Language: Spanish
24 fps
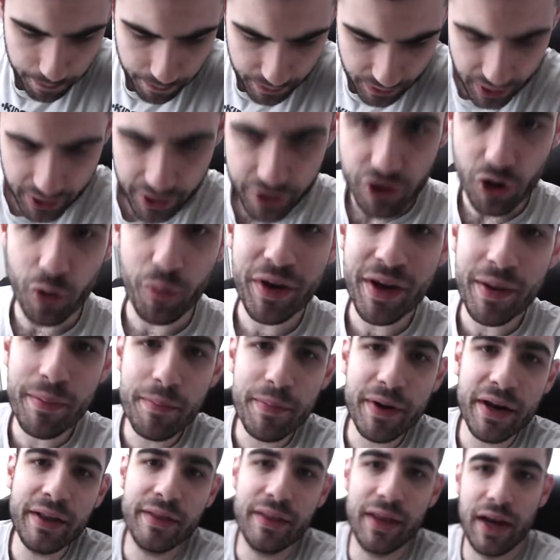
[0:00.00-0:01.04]
en
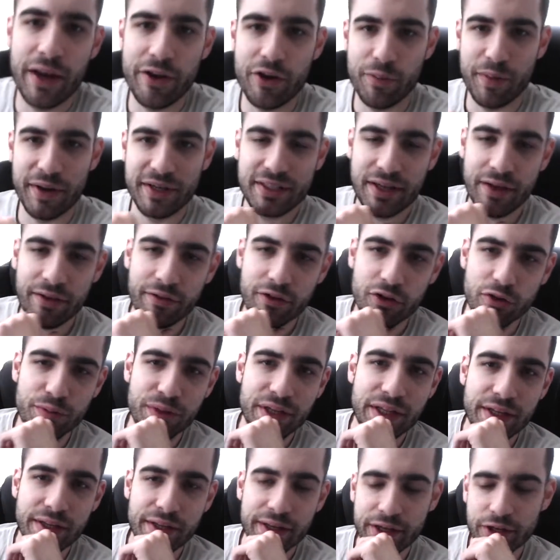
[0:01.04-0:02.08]
noviembre del año pasado,
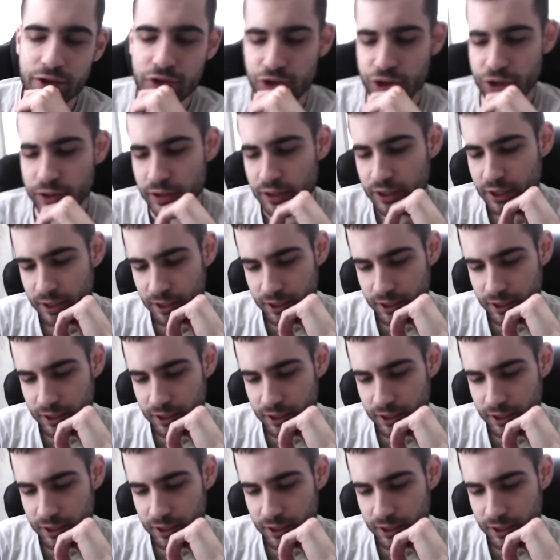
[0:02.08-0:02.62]
2018.